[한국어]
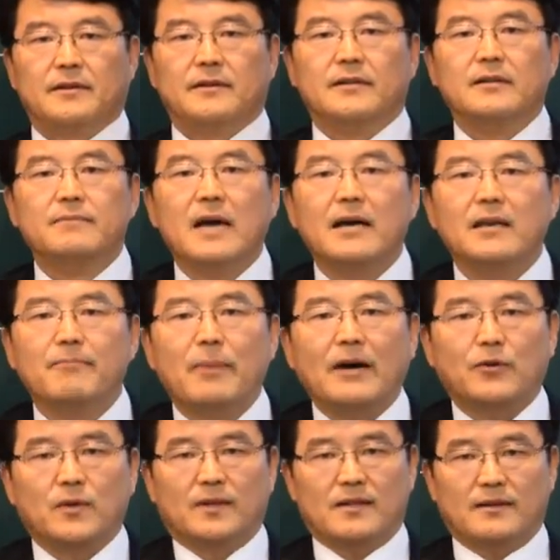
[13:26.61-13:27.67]
음양이
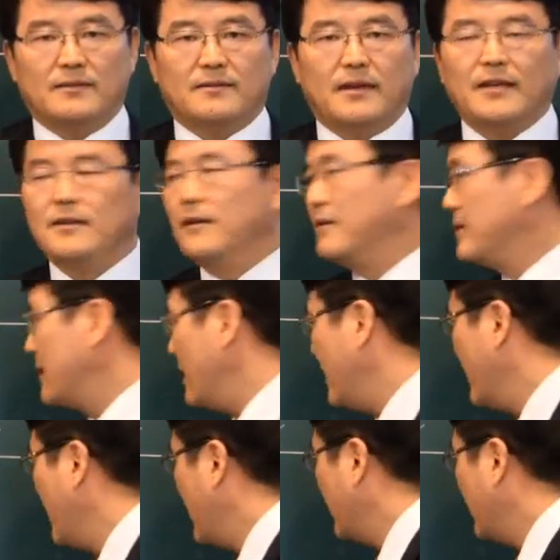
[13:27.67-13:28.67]
바뀌었다는 거예요. 여기에